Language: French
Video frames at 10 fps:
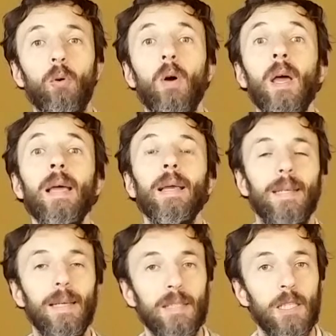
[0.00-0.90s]
bon,
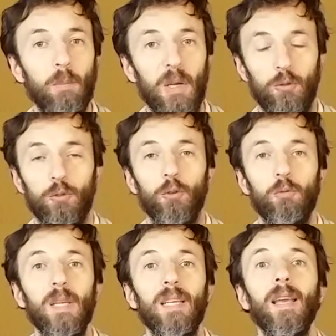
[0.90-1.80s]
qu'est-ce qui se passe
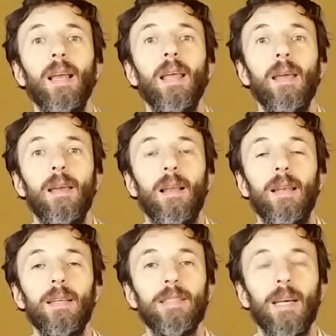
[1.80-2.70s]
aujourd'hui Quel est
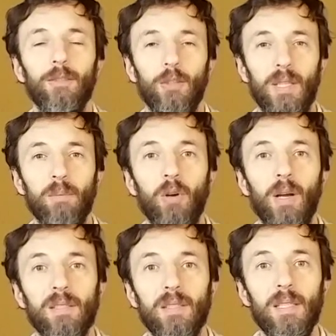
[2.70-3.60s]
l'état de notre
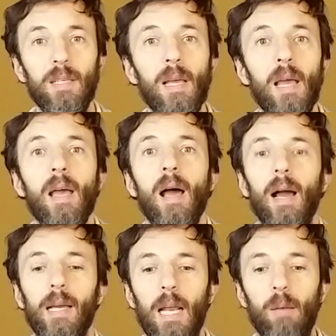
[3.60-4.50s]
démocratie
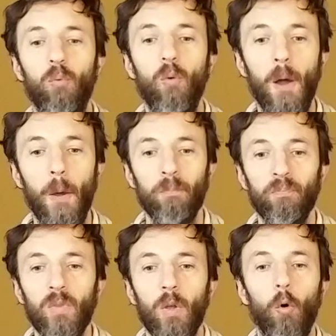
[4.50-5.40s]
À quel point
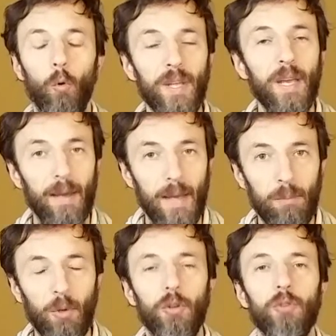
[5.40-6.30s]
on est
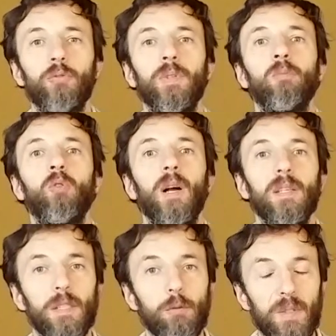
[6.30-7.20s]
réellement dans une
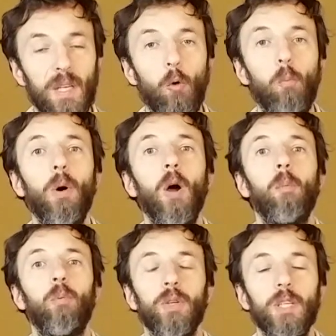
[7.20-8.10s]
démocratie où c'est le
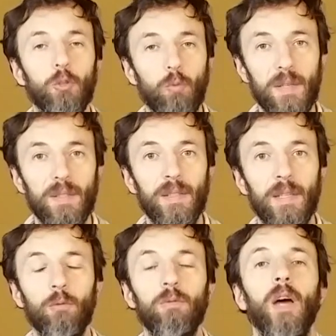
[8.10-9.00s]
peuple qui choisit
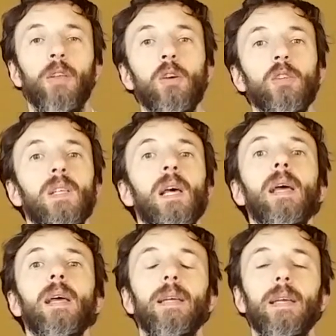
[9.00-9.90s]
sa gouvernance
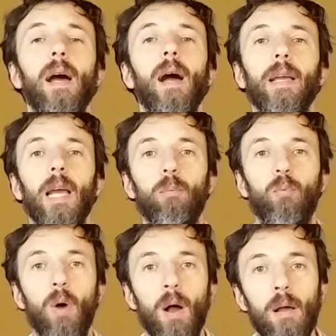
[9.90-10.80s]
et à quel
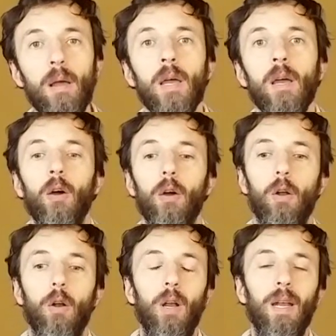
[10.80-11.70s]
point
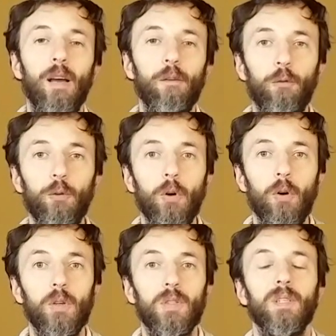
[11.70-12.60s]
euh,
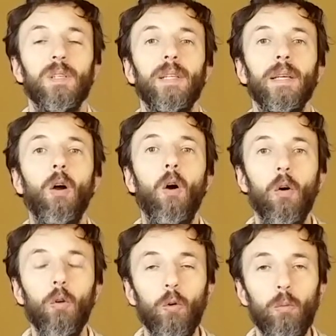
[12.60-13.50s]
l'influence des
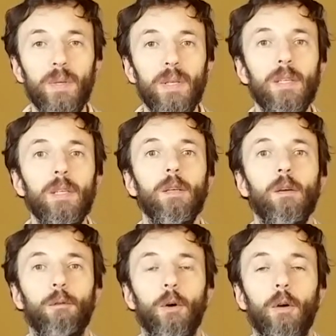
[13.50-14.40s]
grands lobbies
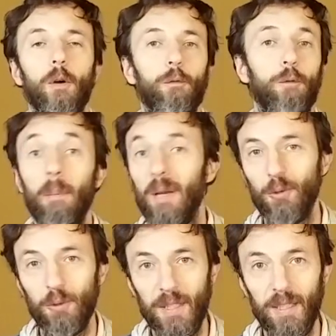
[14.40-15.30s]
euh,
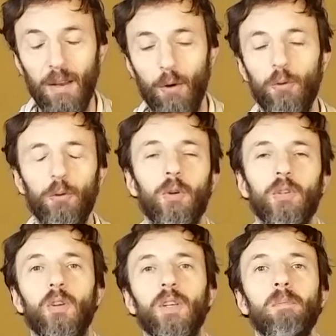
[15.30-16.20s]
pharmaceutiques, là en
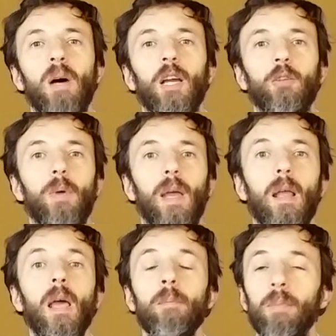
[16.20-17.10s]
l'occurrence dans le débat
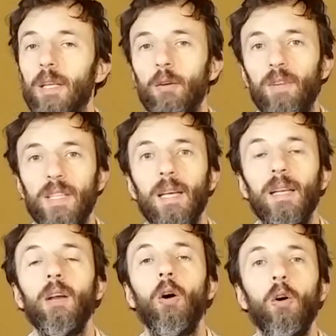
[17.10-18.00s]
actuel, mais on va dire
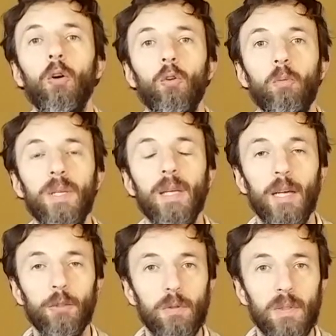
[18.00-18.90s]
les grands lobbies
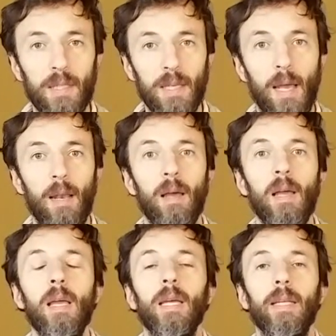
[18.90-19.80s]
industriels
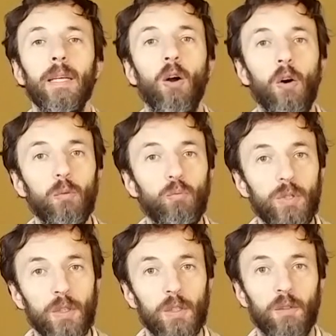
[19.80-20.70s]
et les grandes
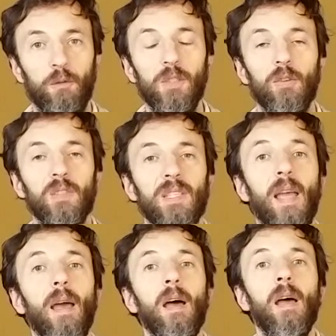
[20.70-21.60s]
puissances
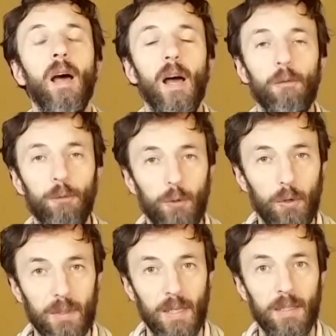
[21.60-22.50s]
financières
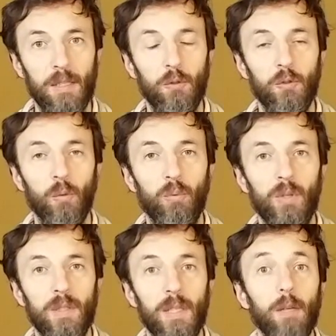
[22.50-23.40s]
influence les décisions
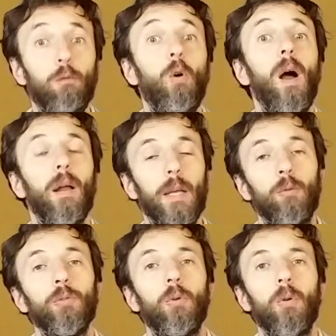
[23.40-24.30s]
politiques, voire les
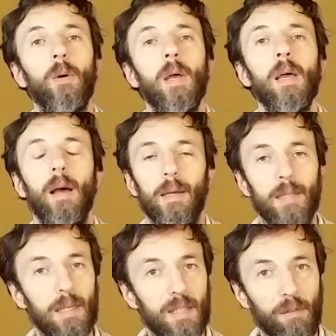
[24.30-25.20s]
contrôles. Ah,
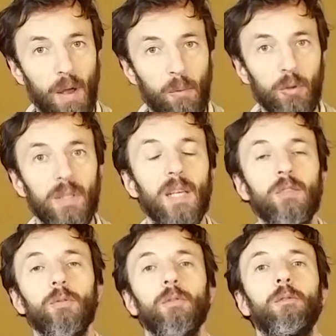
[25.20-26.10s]
ça, c'est vraiment une
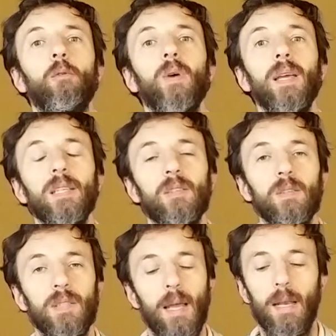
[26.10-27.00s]
question de fond
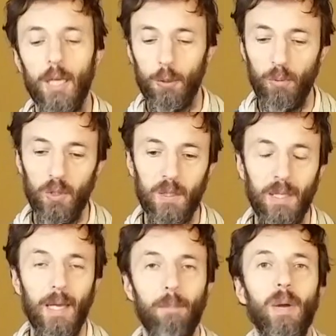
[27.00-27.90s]
essentielle et je pense
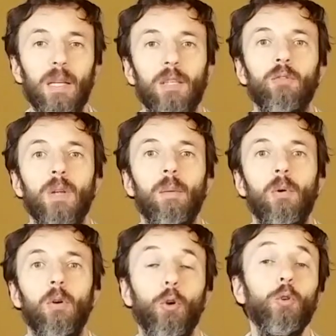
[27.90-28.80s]
très
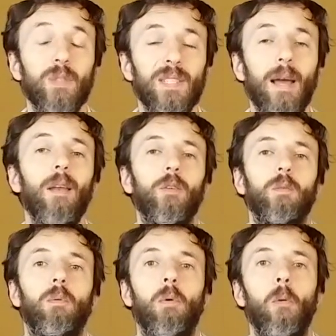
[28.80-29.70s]
particulièrement cruciale en
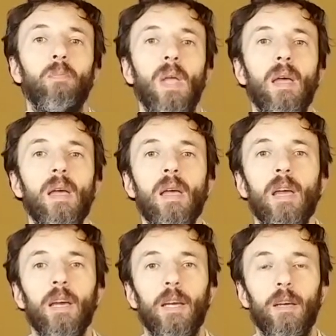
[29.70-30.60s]
ce moment.
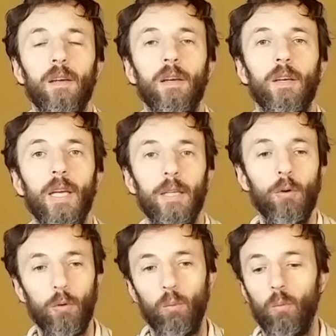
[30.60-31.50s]
Euh, et
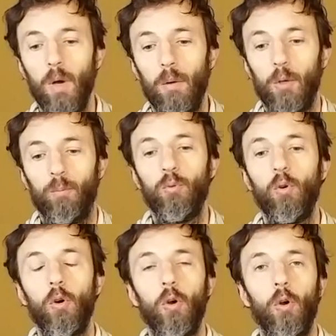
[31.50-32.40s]
donc, moi,
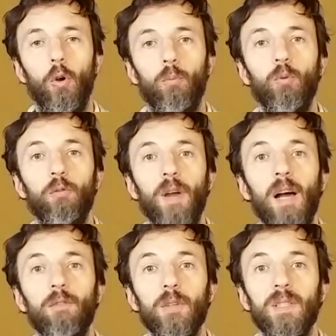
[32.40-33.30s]
pour, euh, pour faire
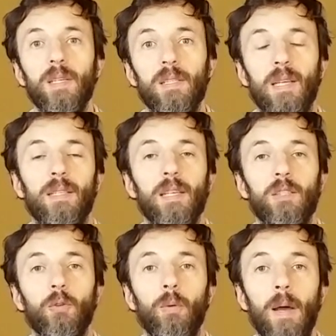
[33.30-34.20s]
avancer cette
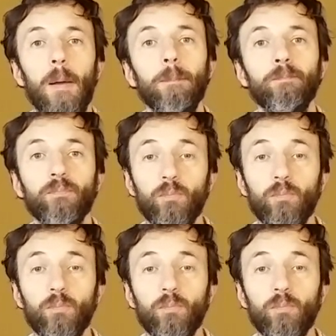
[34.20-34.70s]
question-là,